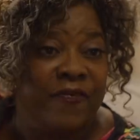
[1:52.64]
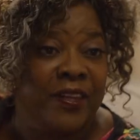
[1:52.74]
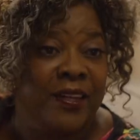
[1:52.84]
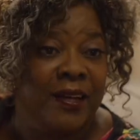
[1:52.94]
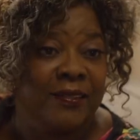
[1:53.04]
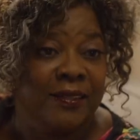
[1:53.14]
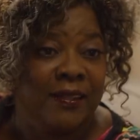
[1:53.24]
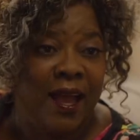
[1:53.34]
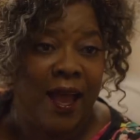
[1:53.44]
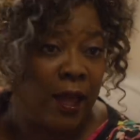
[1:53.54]

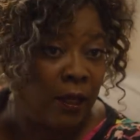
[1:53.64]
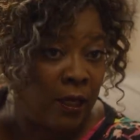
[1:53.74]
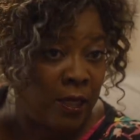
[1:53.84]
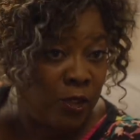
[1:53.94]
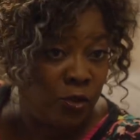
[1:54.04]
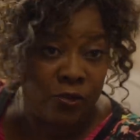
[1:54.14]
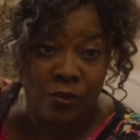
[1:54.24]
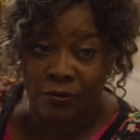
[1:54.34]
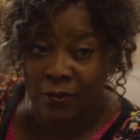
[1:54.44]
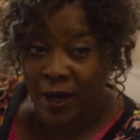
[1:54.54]
großartig. Und wenn
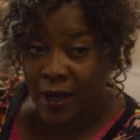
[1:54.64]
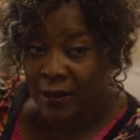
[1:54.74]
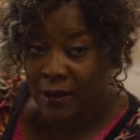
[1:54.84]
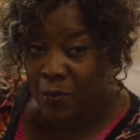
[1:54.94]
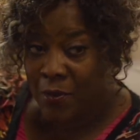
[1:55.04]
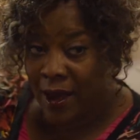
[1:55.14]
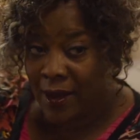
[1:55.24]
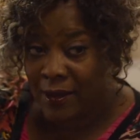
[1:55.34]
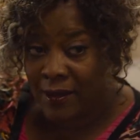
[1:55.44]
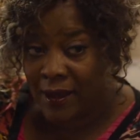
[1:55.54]
nicht, hast du wenigstens
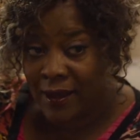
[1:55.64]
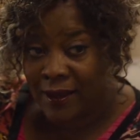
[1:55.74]
einen schönen